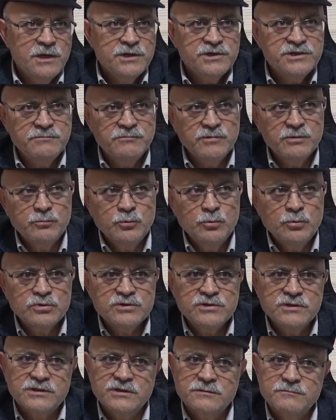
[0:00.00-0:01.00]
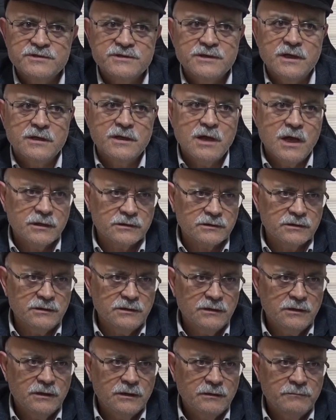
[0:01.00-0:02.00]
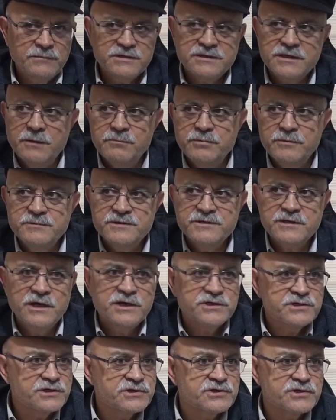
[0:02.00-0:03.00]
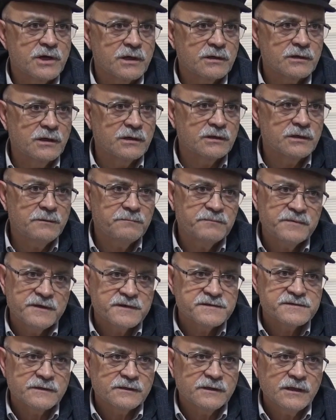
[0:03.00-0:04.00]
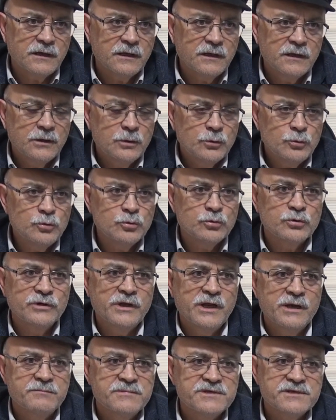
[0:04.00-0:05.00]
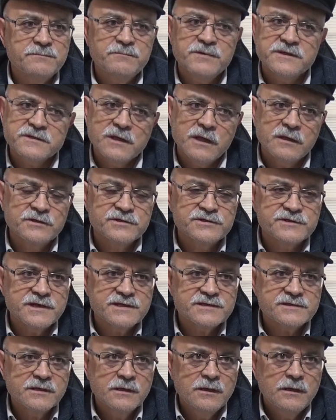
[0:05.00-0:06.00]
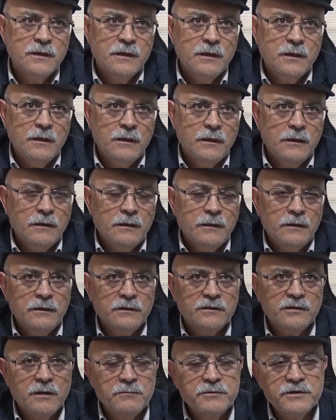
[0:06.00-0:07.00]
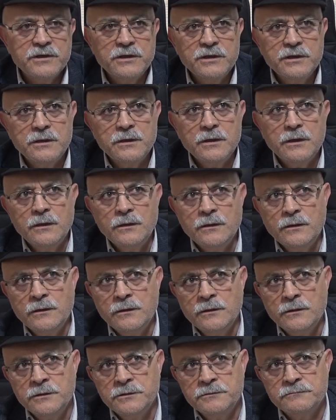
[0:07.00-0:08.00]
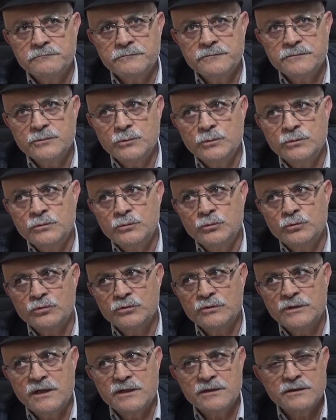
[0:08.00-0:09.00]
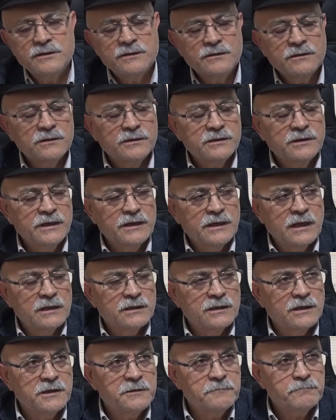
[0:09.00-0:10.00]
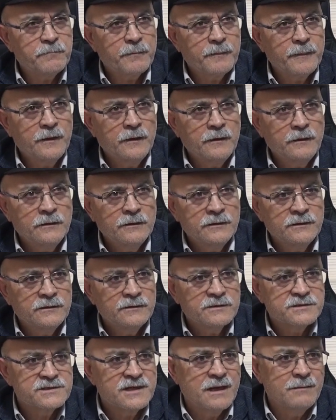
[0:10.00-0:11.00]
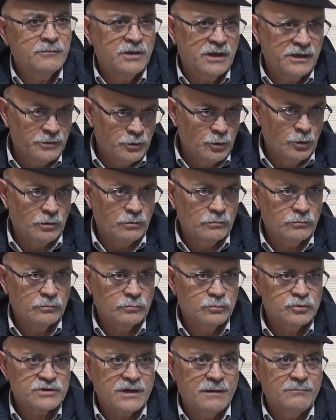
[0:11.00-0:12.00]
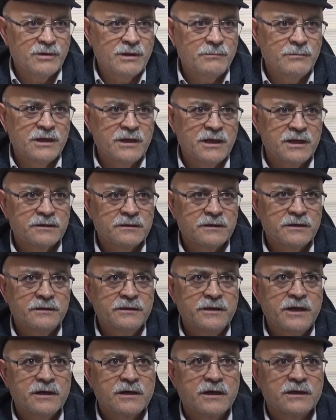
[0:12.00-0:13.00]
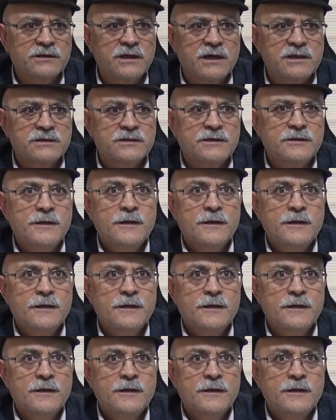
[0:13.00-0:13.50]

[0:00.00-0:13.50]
Şimdi bu yük sırtımızdan kalktı. Biz hepimiz eşit şartlarda piyasada ürünlerimizi pazarlayacağız. E, tabii ki e, ürünler genelde e, zamlanıyor. Bu zamlamalar ne kadar